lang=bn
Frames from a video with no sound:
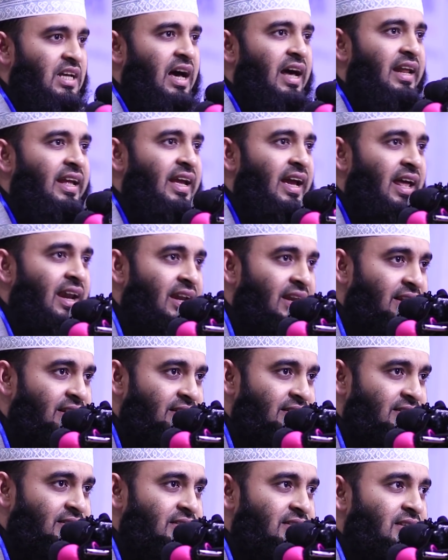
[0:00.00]
হারিকেন
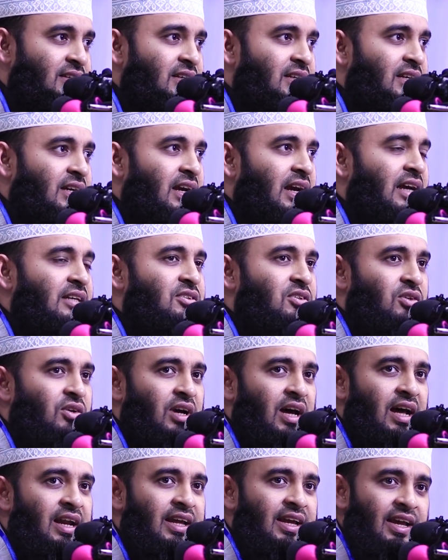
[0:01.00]
একজনকে
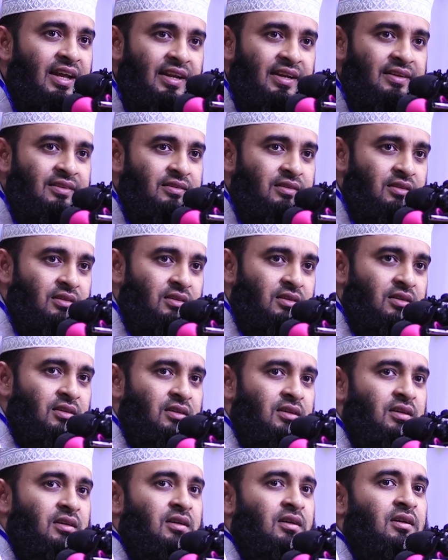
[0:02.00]
হারিকেন
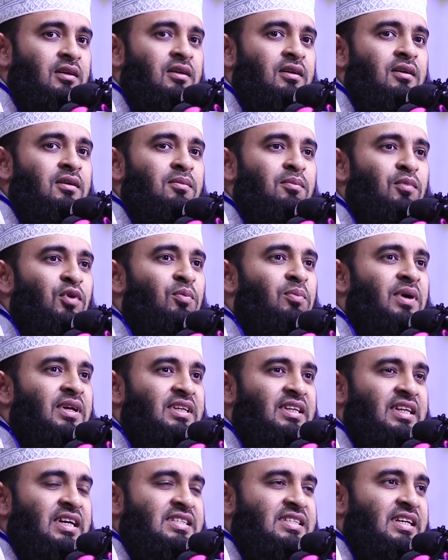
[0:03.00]

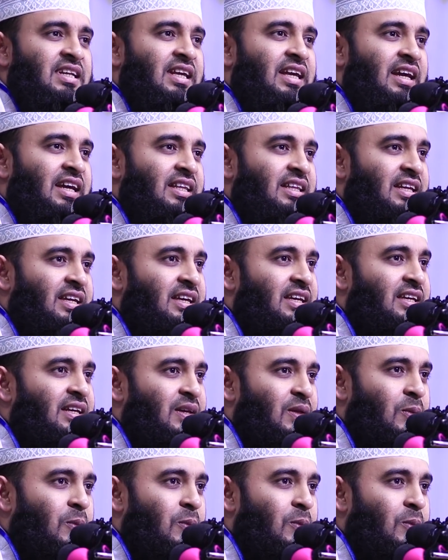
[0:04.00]
মোমবাতি দেখছেন কে কে দেখি